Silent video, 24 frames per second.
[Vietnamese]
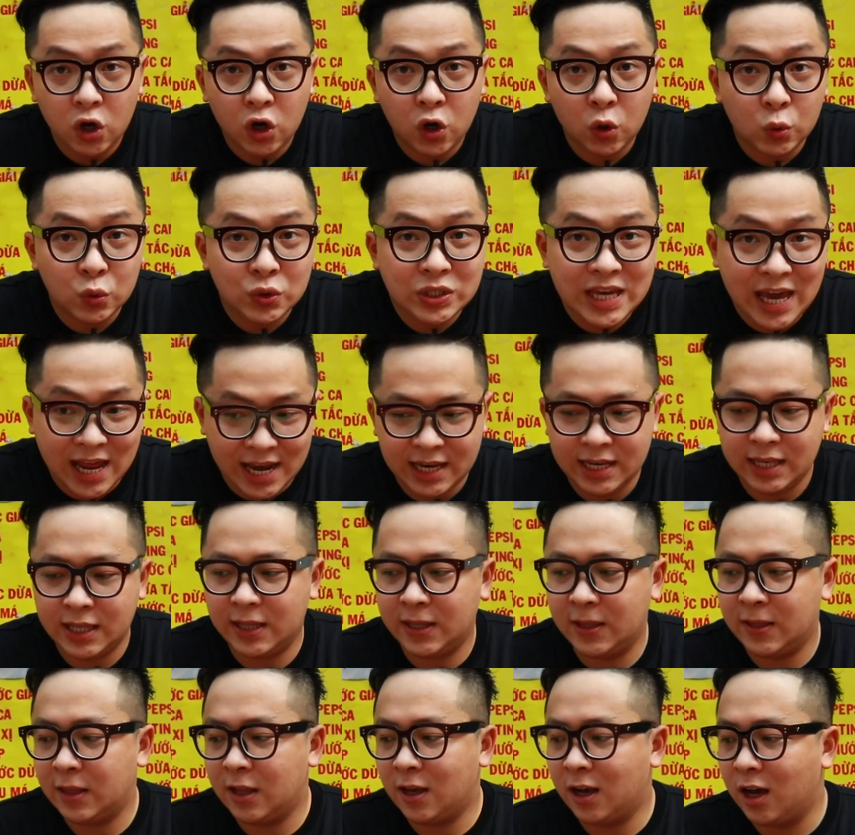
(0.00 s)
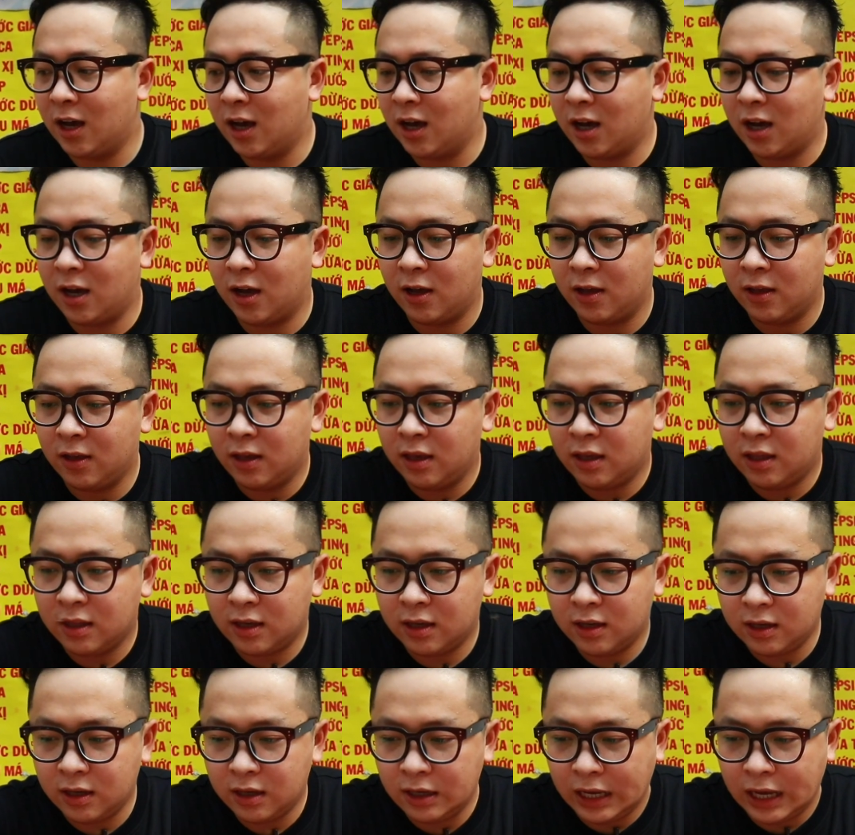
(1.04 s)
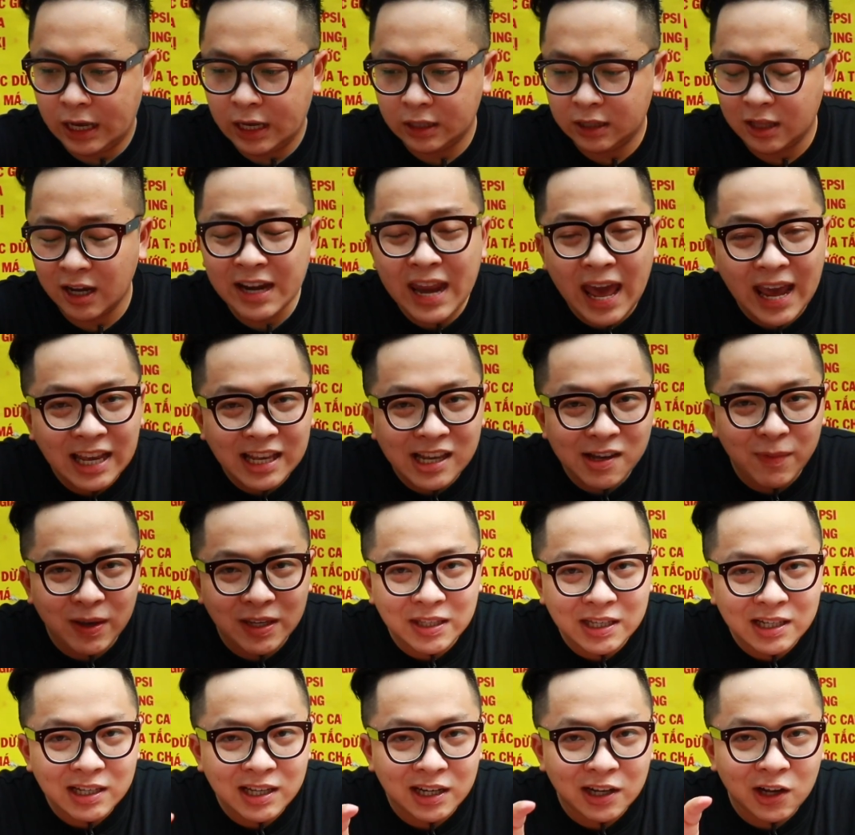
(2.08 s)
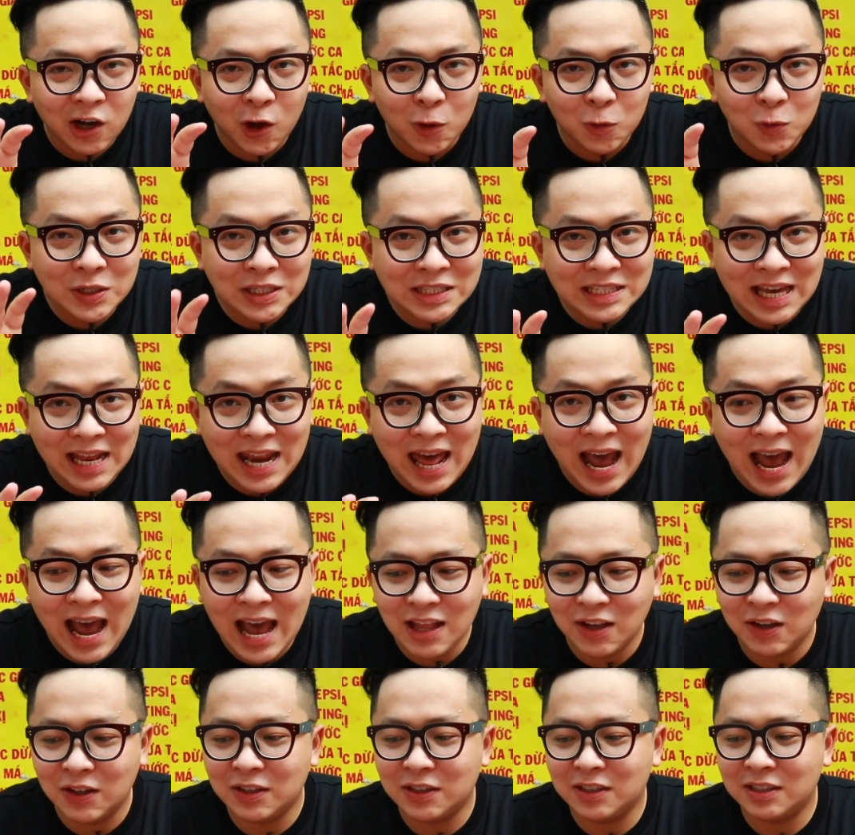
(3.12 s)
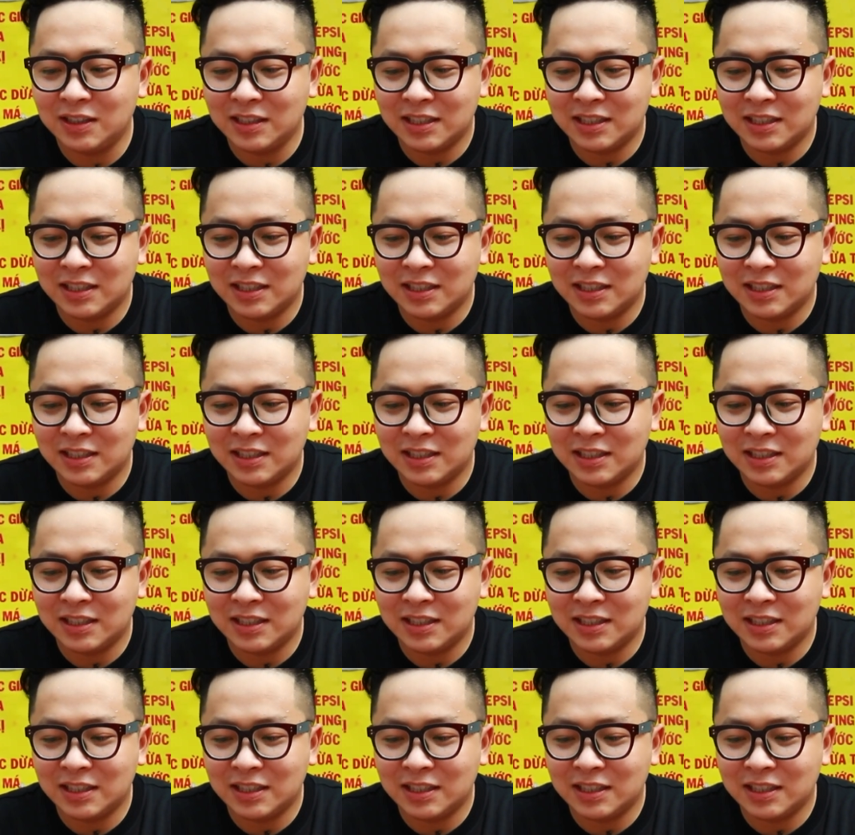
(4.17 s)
hũ chanh đó. Thì tới đây các bạn chỉ cần gọn ly trà đá thôi,